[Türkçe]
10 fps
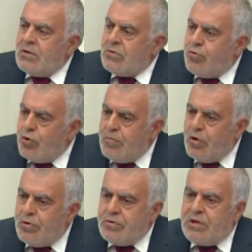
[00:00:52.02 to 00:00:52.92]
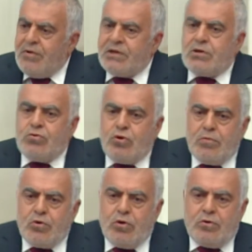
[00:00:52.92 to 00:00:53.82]
kurumu, devletin
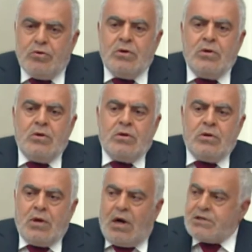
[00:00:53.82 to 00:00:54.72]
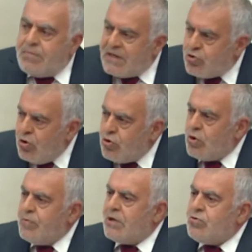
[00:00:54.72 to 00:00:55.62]
kurumunu asimilasyon
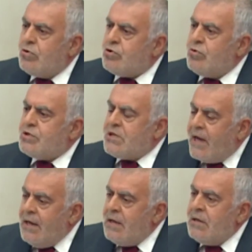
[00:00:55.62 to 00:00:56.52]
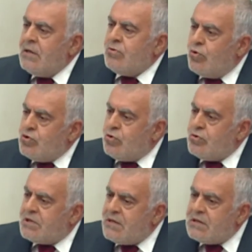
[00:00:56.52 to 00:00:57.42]
kurumuna dönüştürürsen,
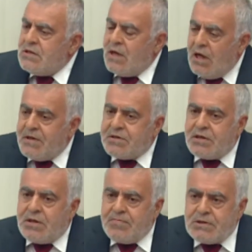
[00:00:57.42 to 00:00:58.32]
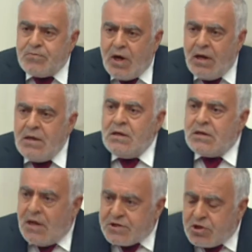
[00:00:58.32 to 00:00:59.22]
dönüştürürseniz elbette ki biz buna
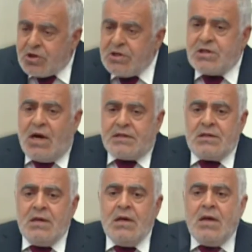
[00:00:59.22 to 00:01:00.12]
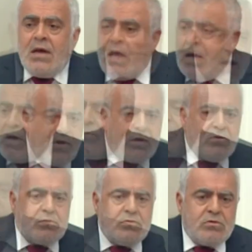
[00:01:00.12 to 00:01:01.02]
karşı çıkacağız. Fetva
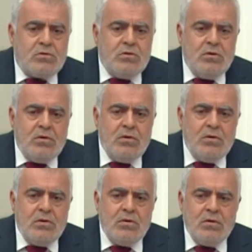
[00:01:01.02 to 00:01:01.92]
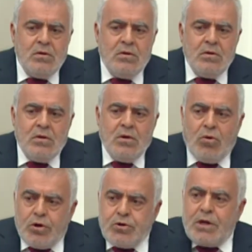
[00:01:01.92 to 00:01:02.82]
veriyorsunuz.
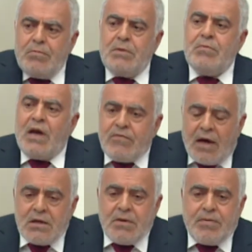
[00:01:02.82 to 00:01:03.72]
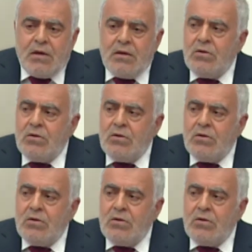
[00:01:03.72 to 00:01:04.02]
O dönemin Mervan'ı gibi,